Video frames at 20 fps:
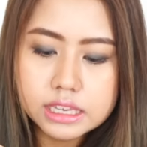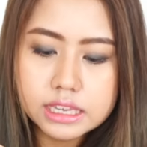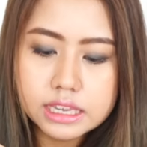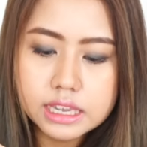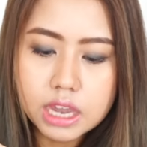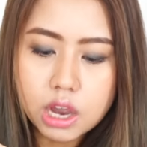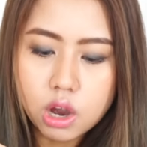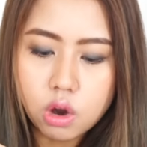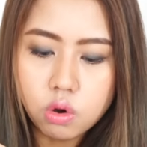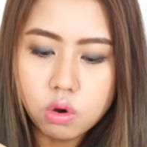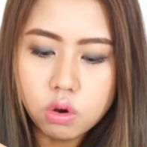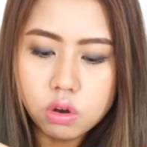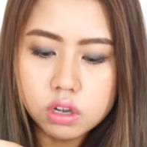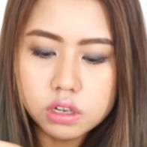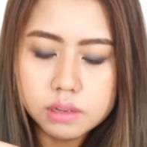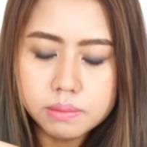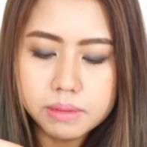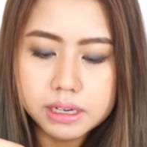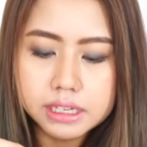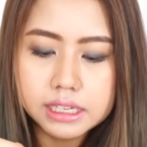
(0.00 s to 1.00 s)
เขียว
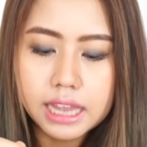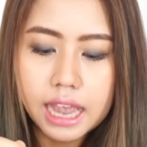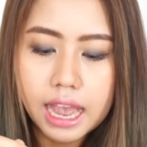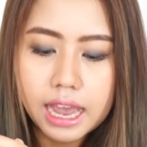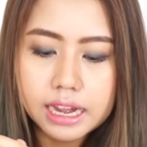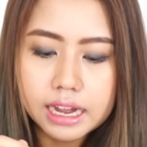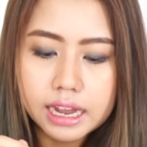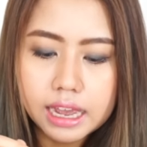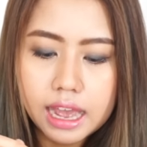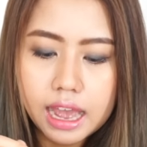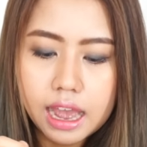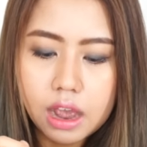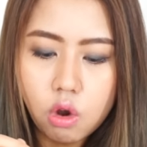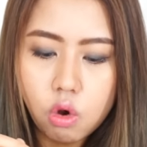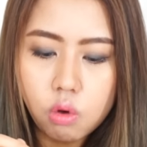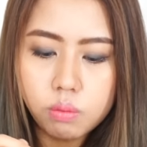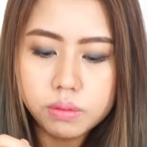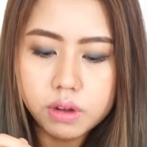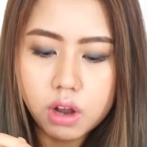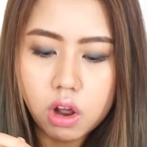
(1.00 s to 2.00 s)
เหมือนกันนะคะอ
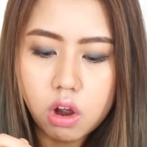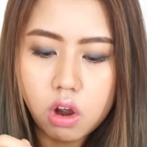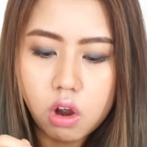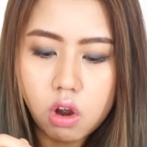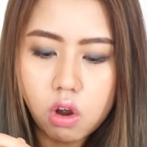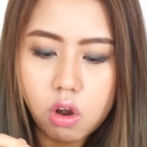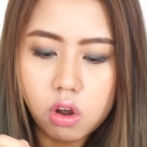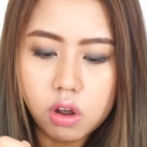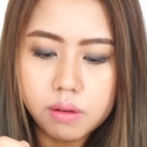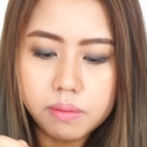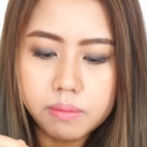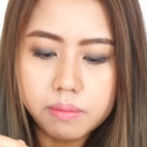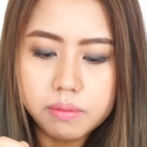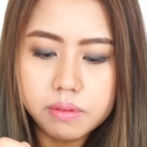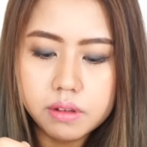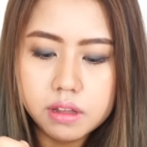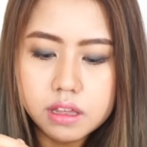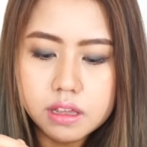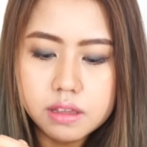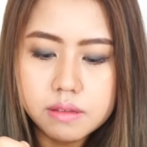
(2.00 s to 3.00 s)
มทอง
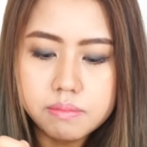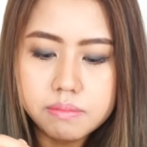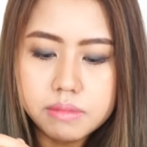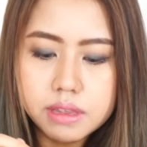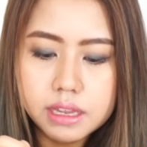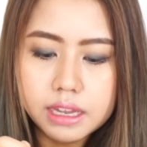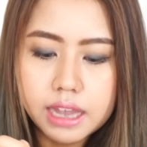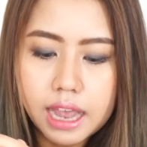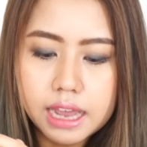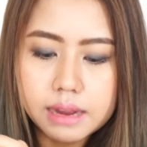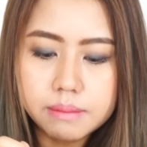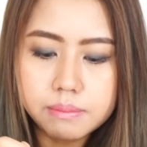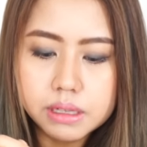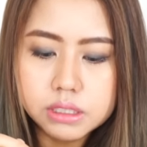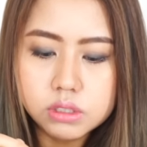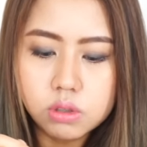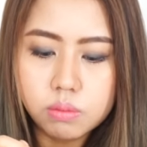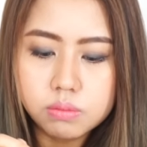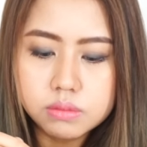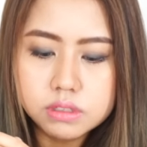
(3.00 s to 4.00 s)
มีการผ
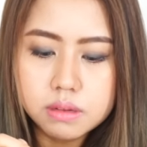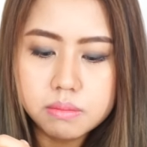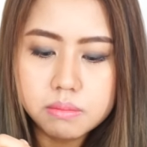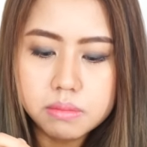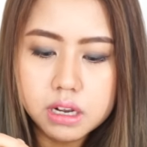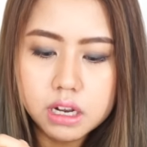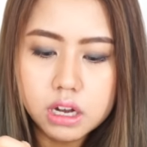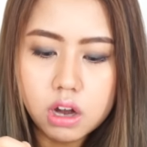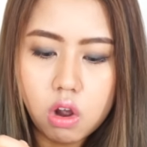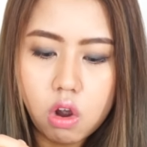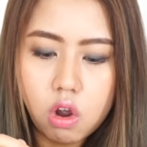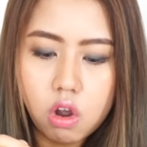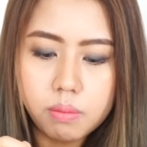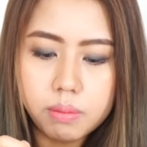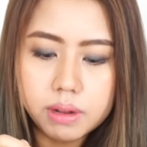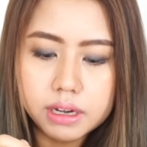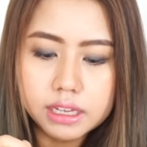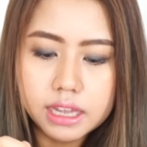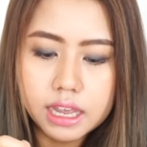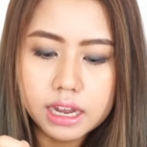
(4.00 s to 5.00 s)
สมชิมเมอร์ทองเห
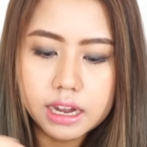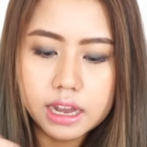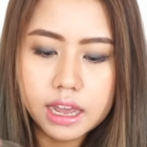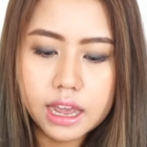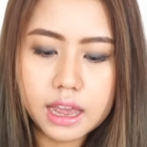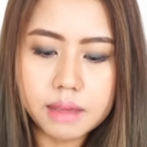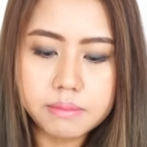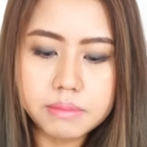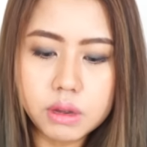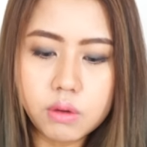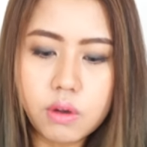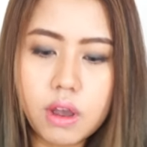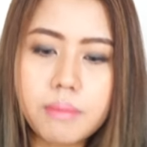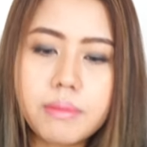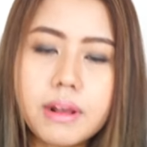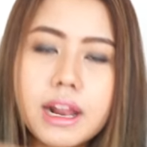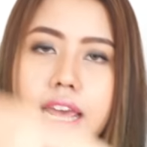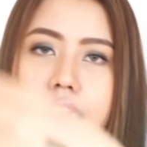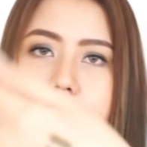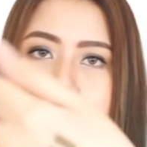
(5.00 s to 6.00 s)
มือนกันนะคะมีความ
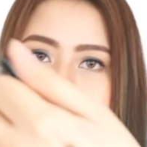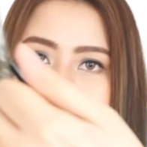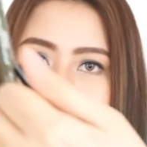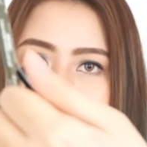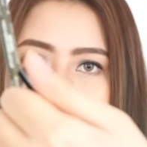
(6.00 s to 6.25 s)
ใกล้เคียง